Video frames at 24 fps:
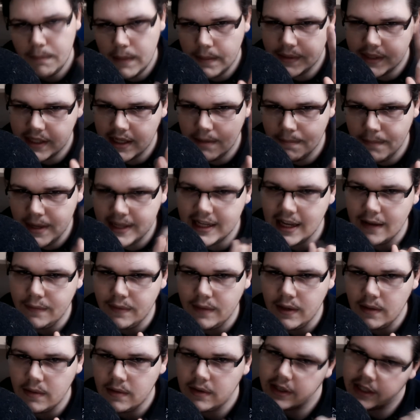Même si m'est
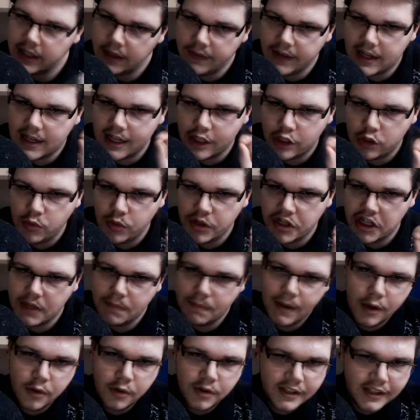avis qu'avec la Switch et
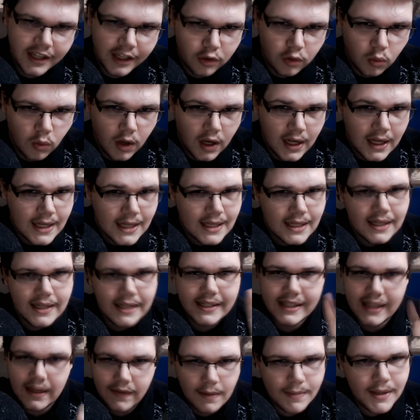Bayonetta 3,
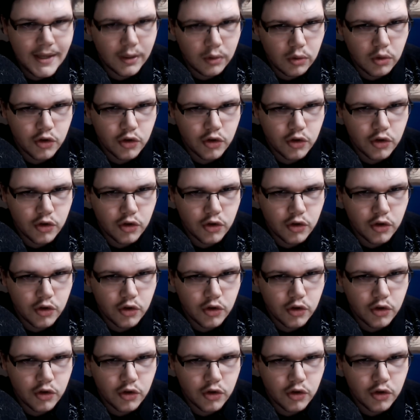ça va bientôt